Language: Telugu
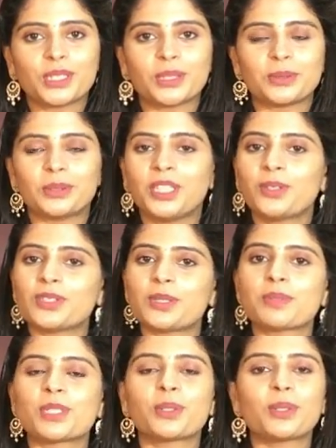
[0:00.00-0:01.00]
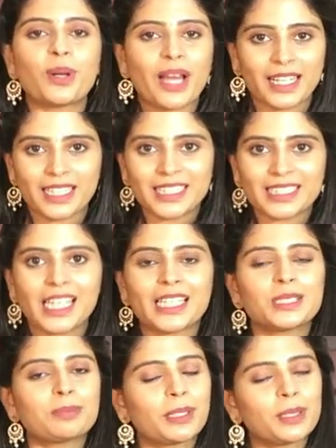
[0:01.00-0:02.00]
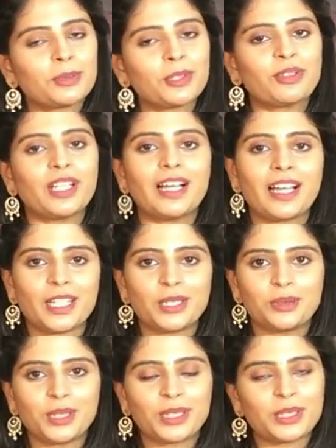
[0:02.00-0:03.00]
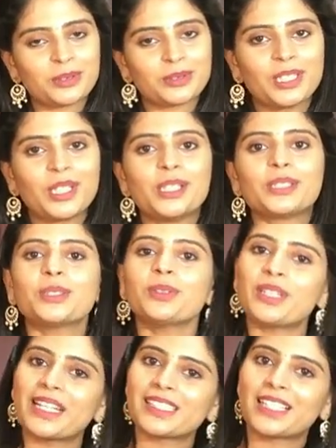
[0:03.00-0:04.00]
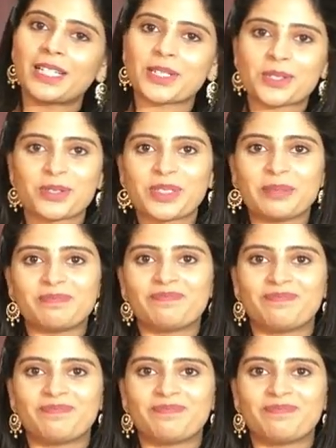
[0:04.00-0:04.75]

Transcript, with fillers: వందలు ఈరోజు ఎపిసోడ్లో అన్ని శారీస్ పదమూడు వేల ఐదు వందలు సో నెక్స్ట్ కలర్ చూద్దాం